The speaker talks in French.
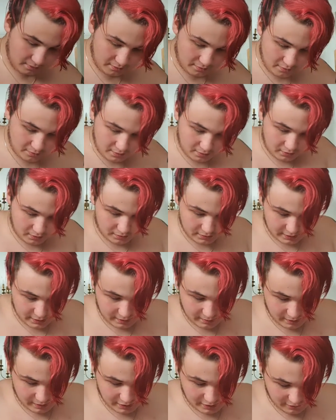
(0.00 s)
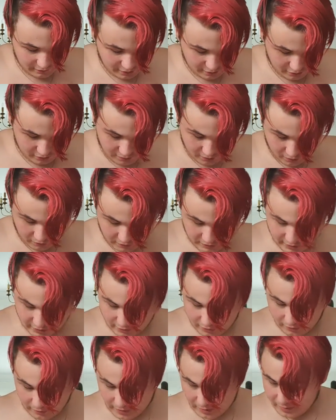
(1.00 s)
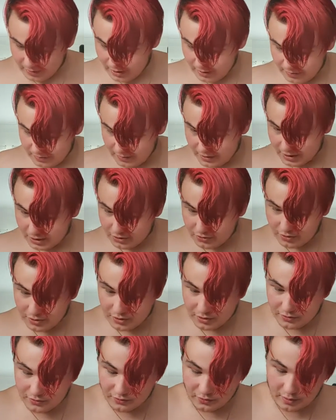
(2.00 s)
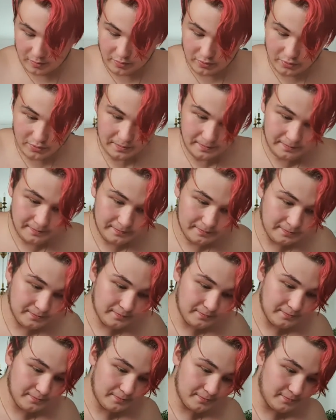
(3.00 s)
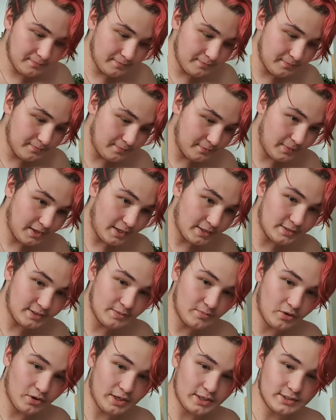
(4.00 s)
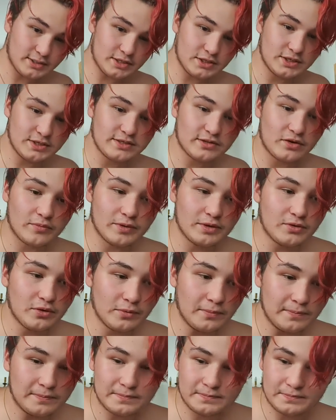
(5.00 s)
Numéro 7. Ben, J'avais le numéro 7 dans mes mains, mais je ne les vois plus. Ah, s'il manque un sachet, c'est embêtant.